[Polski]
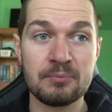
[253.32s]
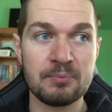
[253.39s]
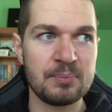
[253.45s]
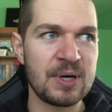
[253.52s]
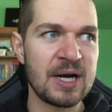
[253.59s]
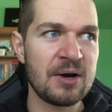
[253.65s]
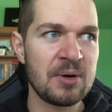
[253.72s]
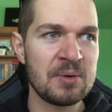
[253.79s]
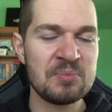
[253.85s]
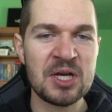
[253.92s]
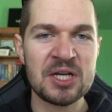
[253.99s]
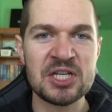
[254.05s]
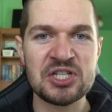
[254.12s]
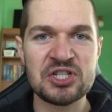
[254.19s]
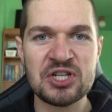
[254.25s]
brałem
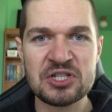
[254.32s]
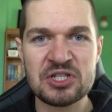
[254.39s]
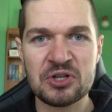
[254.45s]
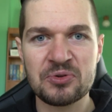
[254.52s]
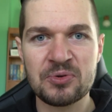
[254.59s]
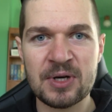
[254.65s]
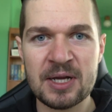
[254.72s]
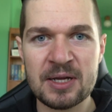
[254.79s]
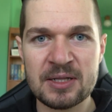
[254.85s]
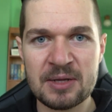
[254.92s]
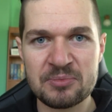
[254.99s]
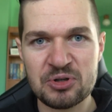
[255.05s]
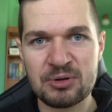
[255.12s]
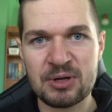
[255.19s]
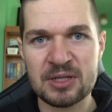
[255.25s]
jakieś rzeczy, które
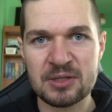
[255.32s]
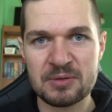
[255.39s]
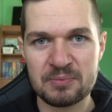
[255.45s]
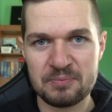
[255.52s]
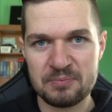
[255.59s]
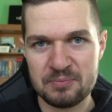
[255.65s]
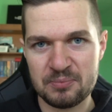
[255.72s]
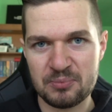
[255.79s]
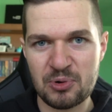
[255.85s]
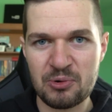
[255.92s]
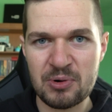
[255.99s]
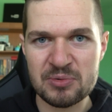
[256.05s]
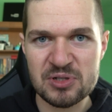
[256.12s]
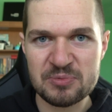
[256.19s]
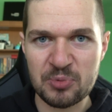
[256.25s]
na przykład
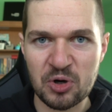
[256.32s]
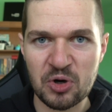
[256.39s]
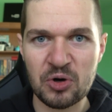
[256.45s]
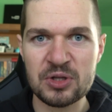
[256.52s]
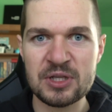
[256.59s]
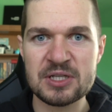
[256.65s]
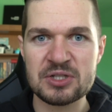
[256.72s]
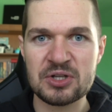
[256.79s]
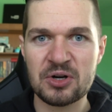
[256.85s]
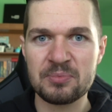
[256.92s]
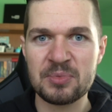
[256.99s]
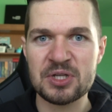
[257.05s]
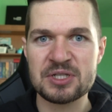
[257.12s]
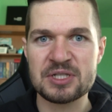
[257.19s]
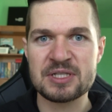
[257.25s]
mogłem spokojnie
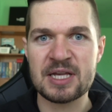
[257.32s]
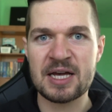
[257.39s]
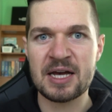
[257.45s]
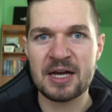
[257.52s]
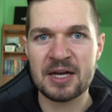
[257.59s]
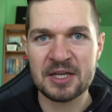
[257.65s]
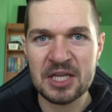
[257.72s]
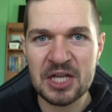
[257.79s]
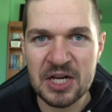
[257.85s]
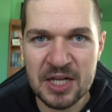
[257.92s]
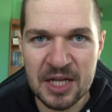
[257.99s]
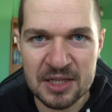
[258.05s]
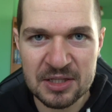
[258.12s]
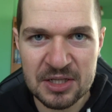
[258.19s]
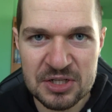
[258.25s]
zrobić za
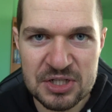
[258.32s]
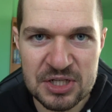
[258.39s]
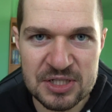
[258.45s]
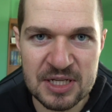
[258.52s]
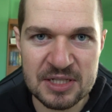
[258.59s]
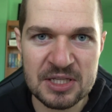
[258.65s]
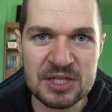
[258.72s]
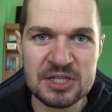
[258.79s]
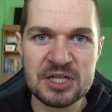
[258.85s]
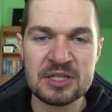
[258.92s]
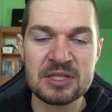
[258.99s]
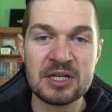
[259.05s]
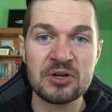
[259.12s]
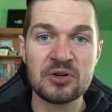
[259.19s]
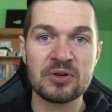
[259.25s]
kilka dni czy za
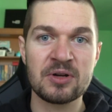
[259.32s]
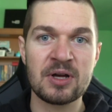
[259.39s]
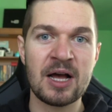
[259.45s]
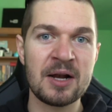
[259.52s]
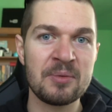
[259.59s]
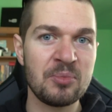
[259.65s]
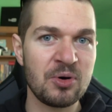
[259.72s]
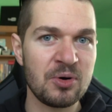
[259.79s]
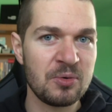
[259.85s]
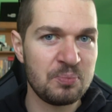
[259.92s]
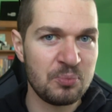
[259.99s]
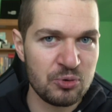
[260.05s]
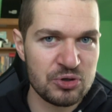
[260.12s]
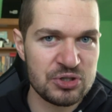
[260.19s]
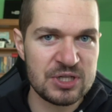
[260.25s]
tydzień, tylko, albo
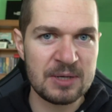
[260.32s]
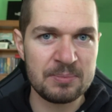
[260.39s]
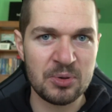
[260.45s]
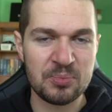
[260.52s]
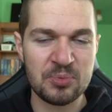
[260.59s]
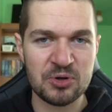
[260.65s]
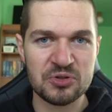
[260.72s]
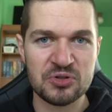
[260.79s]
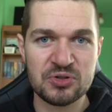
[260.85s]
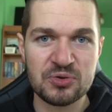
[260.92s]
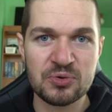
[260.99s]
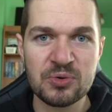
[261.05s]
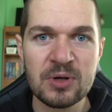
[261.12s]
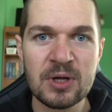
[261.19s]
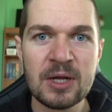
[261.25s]
później po
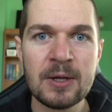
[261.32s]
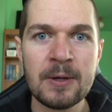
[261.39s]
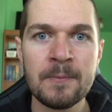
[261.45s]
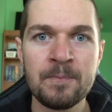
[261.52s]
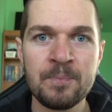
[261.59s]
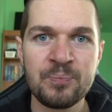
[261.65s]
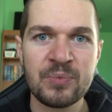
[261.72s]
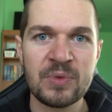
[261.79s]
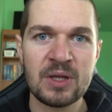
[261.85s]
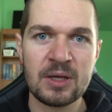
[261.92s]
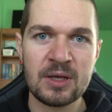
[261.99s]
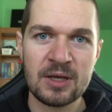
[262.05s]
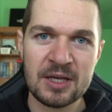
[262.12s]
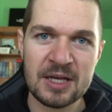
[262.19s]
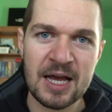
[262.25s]
prostu,
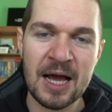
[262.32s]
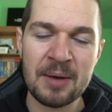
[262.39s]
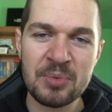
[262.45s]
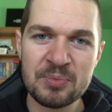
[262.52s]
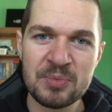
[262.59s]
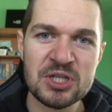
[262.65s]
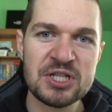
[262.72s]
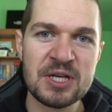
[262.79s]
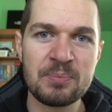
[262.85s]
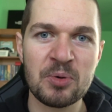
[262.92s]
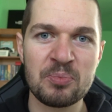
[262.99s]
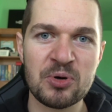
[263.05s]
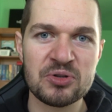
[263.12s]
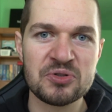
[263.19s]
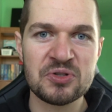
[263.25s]
aby mieć się
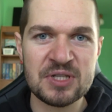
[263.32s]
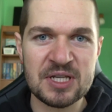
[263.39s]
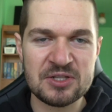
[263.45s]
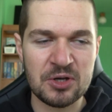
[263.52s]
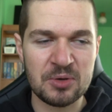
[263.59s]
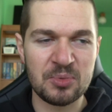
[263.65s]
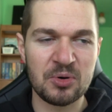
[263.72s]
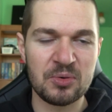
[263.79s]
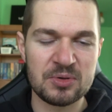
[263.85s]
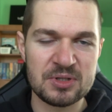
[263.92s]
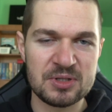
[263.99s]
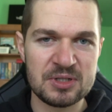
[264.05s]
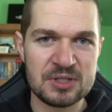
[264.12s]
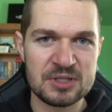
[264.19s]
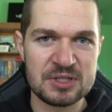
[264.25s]
po prostu za sobą,
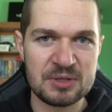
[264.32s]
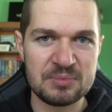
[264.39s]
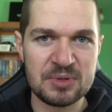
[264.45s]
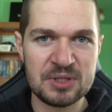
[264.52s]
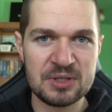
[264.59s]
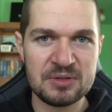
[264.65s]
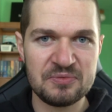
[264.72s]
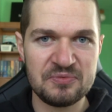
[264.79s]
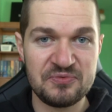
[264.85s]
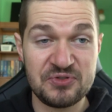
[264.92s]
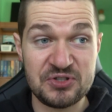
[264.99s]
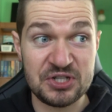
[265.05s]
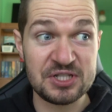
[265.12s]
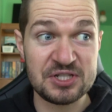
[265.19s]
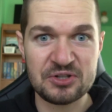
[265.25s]
żeby
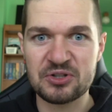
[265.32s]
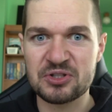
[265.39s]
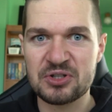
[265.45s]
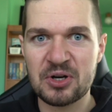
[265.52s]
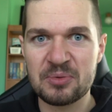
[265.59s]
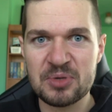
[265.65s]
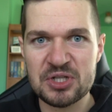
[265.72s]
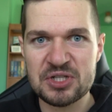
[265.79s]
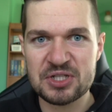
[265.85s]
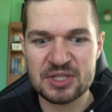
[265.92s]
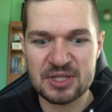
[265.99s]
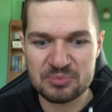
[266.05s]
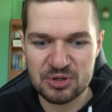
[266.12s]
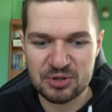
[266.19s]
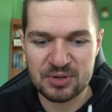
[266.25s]
wszystko zrobić
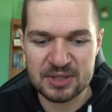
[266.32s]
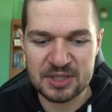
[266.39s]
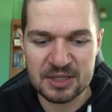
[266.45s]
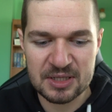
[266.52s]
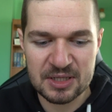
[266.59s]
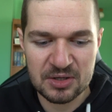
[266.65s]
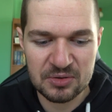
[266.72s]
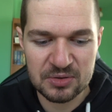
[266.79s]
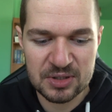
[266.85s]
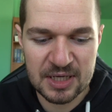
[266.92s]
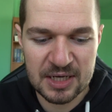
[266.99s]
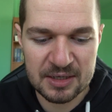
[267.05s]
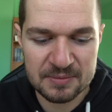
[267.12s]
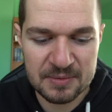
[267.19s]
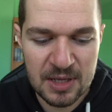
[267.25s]
na przykład jednego
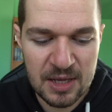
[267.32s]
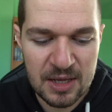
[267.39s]
dnia.